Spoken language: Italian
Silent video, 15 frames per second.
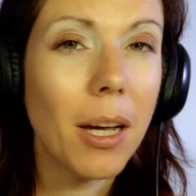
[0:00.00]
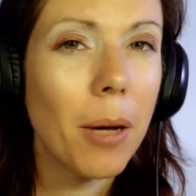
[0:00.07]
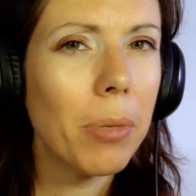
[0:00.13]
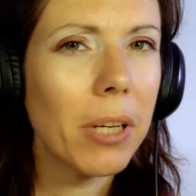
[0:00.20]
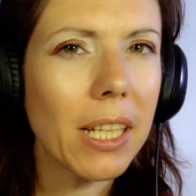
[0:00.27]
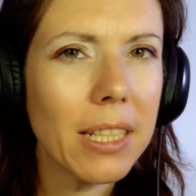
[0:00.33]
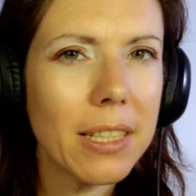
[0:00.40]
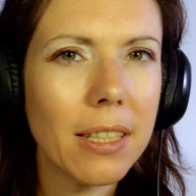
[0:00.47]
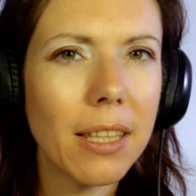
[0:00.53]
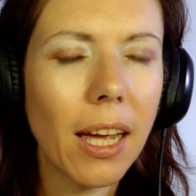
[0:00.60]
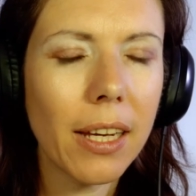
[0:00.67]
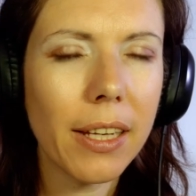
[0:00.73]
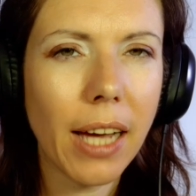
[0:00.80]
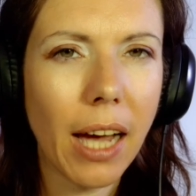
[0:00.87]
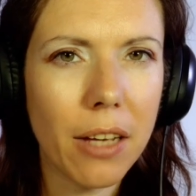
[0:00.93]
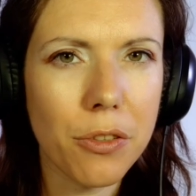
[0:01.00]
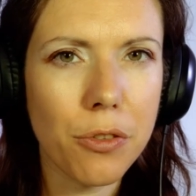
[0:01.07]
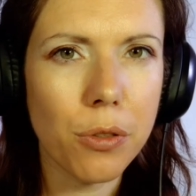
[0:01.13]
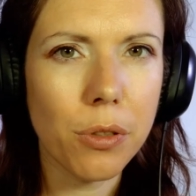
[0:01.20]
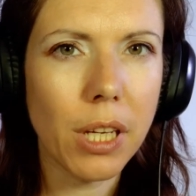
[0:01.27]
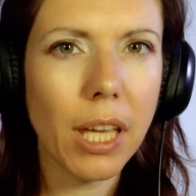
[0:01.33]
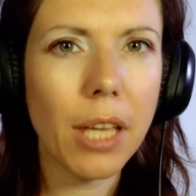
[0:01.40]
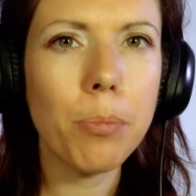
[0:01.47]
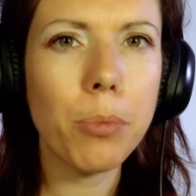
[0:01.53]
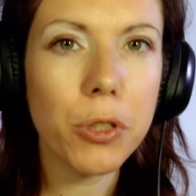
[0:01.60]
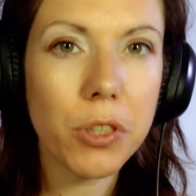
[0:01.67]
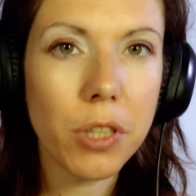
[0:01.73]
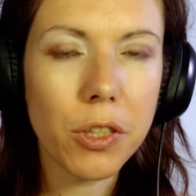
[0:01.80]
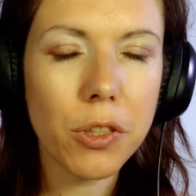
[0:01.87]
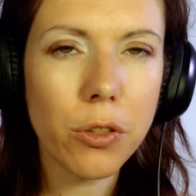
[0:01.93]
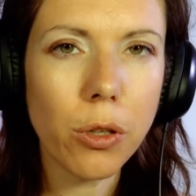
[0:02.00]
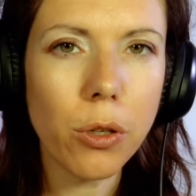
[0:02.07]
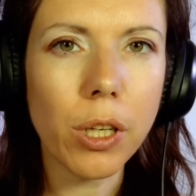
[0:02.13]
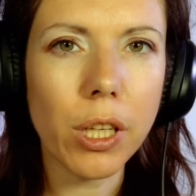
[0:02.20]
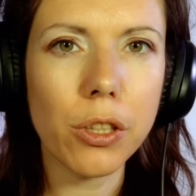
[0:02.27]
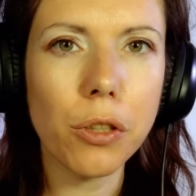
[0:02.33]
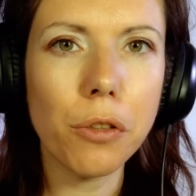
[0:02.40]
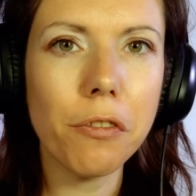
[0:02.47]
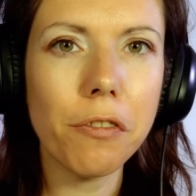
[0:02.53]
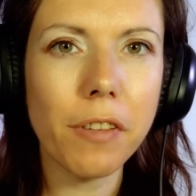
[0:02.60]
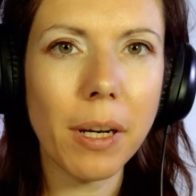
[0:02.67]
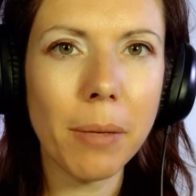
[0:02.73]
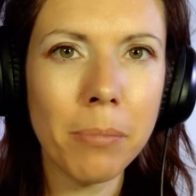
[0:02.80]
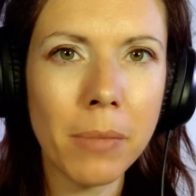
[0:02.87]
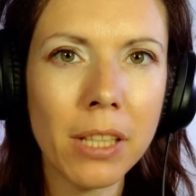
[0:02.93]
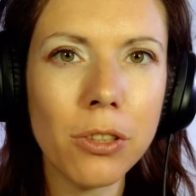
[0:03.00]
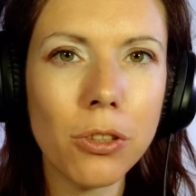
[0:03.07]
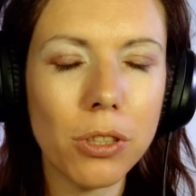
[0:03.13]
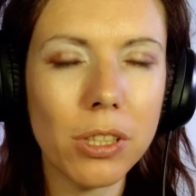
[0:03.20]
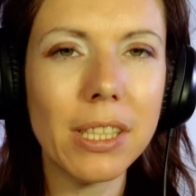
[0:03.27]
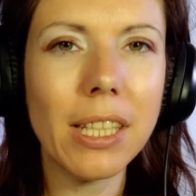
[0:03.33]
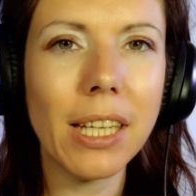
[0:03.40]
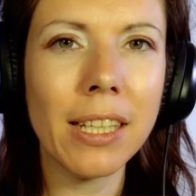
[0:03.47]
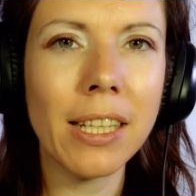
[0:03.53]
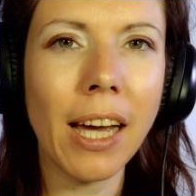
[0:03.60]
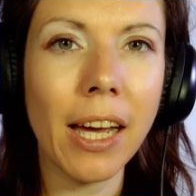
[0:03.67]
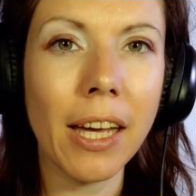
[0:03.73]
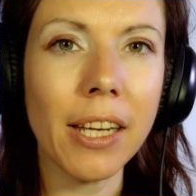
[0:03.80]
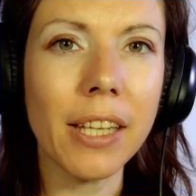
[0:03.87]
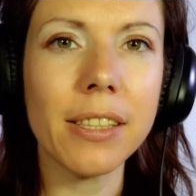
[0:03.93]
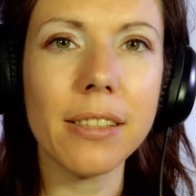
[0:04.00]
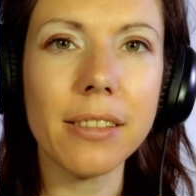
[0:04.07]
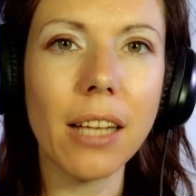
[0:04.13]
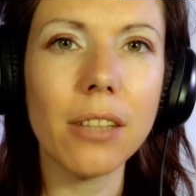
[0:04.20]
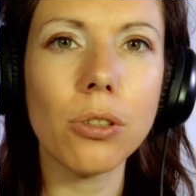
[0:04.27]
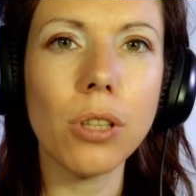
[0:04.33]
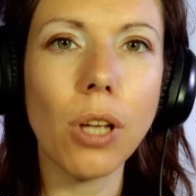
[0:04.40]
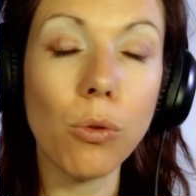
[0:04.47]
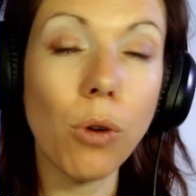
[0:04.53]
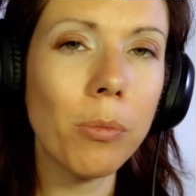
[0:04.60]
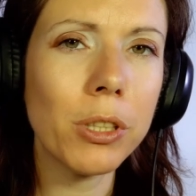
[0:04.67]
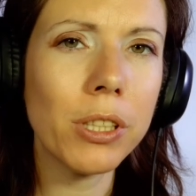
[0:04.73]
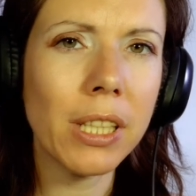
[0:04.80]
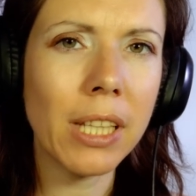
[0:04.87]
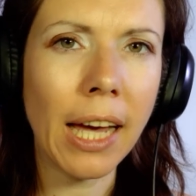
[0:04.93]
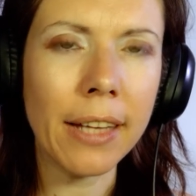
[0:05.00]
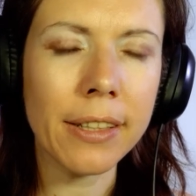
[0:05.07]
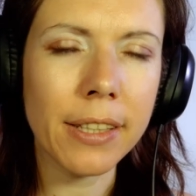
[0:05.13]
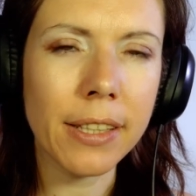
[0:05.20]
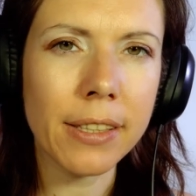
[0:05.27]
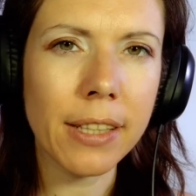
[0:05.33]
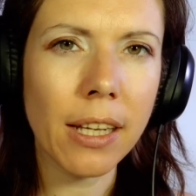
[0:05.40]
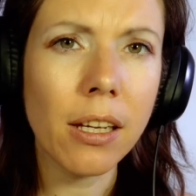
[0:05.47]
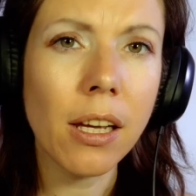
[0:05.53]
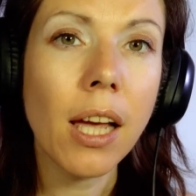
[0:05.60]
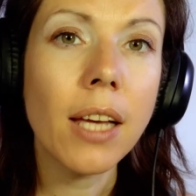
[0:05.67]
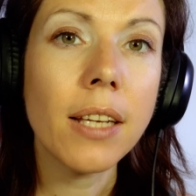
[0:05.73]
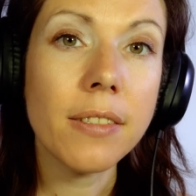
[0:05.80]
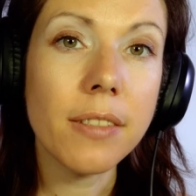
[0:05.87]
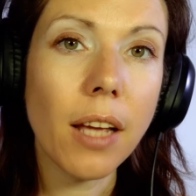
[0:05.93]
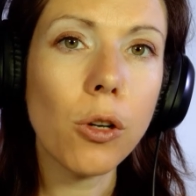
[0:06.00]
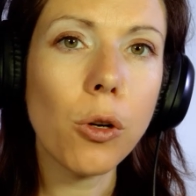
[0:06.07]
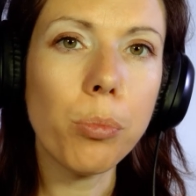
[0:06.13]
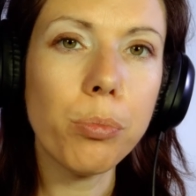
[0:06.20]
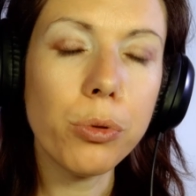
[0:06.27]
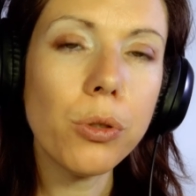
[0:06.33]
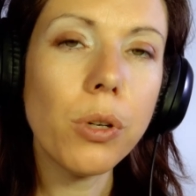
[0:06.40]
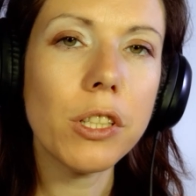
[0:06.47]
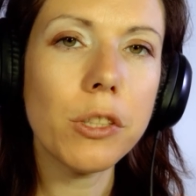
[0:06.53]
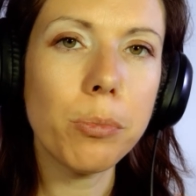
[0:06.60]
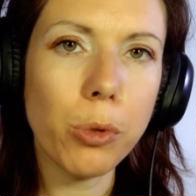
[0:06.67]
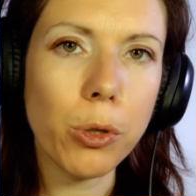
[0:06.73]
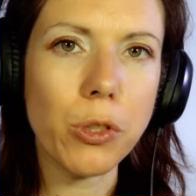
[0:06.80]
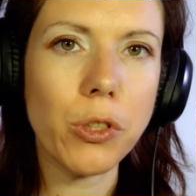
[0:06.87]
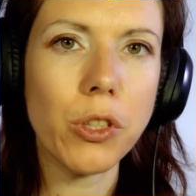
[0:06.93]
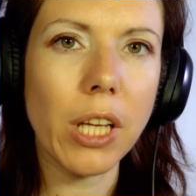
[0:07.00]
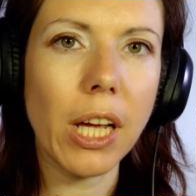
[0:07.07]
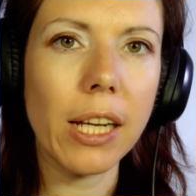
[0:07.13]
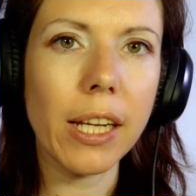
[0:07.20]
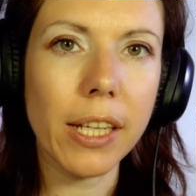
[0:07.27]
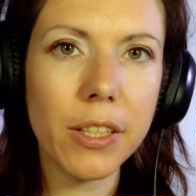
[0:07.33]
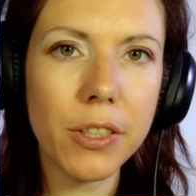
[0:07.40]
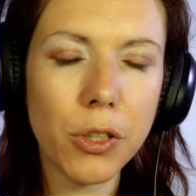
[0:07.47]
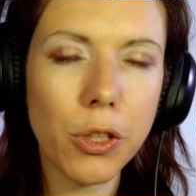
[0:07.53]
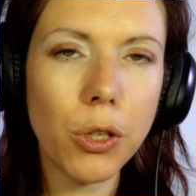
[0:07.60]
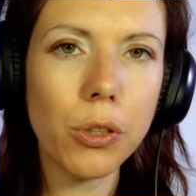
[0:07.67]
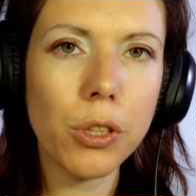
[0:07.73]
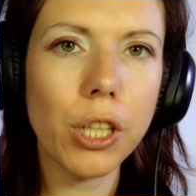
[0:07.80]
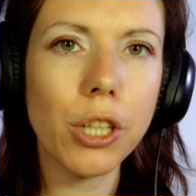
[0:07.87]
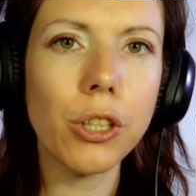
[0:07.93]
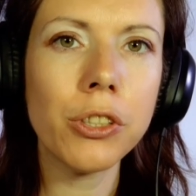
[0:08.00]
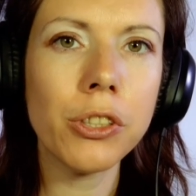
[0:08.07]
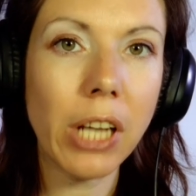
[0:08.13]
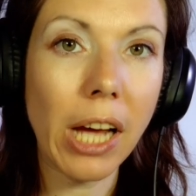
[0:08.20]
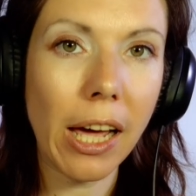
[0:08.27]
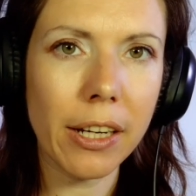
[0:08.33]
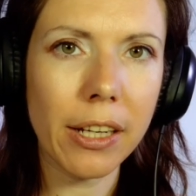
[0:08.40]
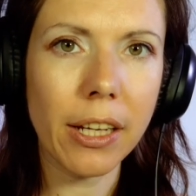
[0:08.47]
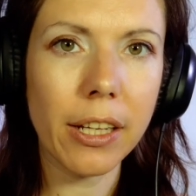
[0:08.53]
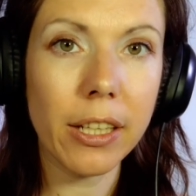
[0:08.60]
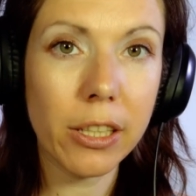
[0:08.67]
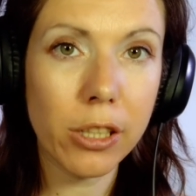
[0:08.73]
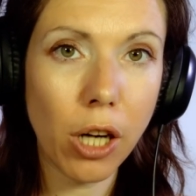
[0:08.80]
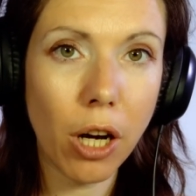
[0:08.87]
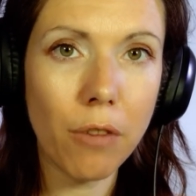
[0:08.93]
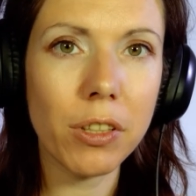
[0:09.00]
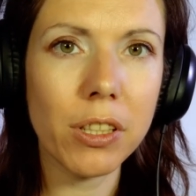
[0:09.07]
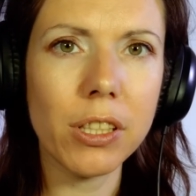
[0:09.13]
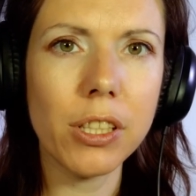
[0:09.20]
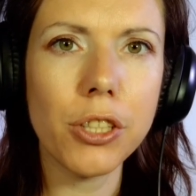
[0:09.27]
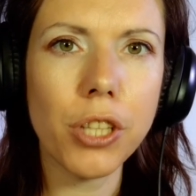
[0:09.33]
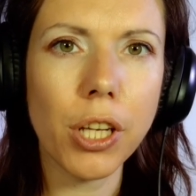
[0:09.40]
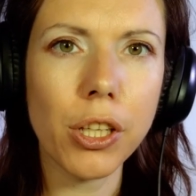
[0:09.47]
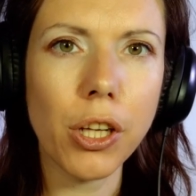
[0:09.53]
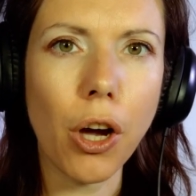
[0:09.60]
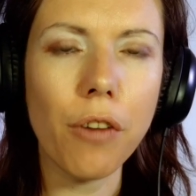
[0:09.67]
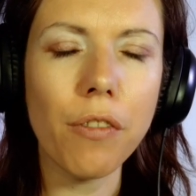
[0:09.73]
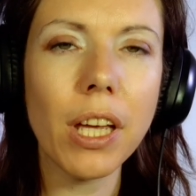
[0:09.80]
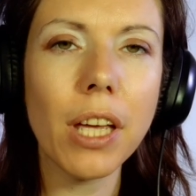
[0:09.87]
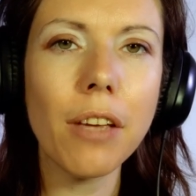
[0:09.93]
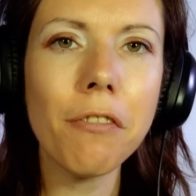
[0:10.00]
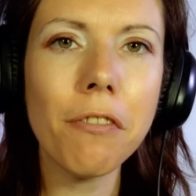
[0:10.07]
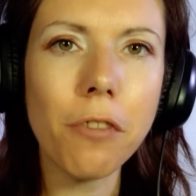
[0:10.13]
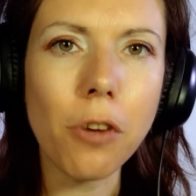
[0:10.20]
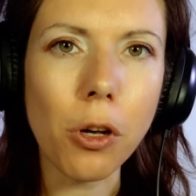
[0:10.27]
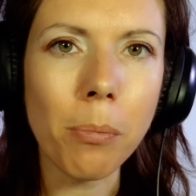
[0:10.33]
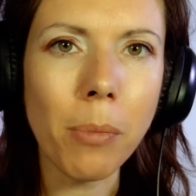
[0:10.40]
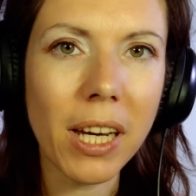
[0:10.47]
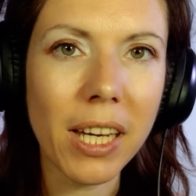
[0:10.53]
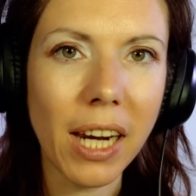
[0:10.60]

Perché si dà il caso che i possessori di un frammento di DNA ereditato dall'uomo di Neanderthal siano più esposti al rischio di contrarre il Covid-19 in forma